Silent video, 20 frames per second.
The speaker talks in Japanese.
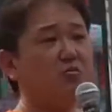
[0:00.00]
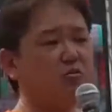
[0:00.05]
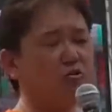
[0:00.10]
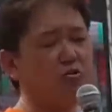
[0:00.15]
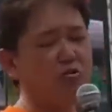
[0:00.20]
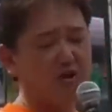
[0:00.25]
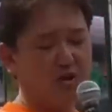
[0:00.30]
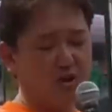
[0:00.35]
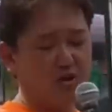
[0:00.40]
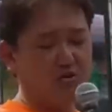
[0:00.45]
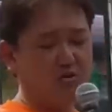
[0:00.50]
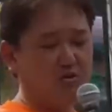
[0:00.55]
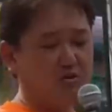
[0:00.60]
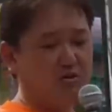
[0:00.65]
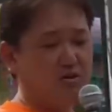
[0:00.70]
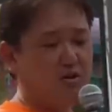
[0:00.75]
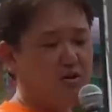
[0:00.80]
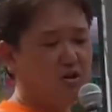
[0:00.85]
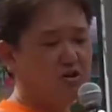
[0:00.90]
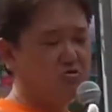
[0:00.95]
もうね、
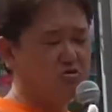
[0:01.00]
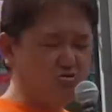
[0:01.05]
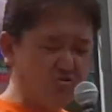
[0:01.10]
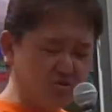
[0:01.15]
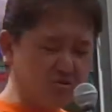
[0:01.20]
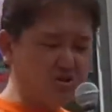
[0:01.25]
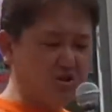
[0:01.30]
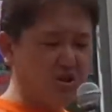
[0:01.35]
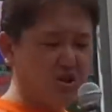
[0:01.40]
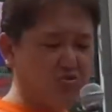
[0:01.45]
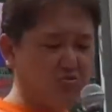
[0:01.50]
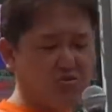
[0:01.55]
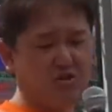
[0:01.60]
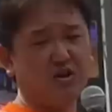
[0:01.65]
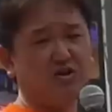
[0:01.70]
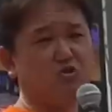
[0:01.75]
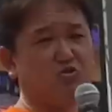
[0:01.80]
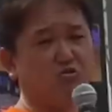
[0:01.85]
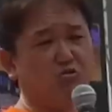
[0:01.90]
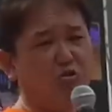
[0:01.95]
クッキーと
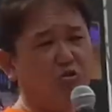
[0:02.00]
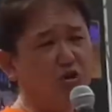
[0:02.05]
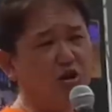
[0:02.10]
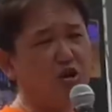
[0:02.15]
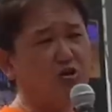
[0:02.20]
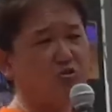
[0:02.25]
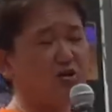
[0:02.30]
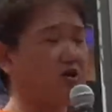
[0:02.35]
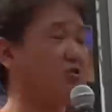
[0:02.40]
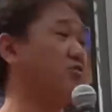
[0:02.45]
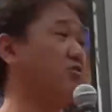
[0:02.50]
かチョコレート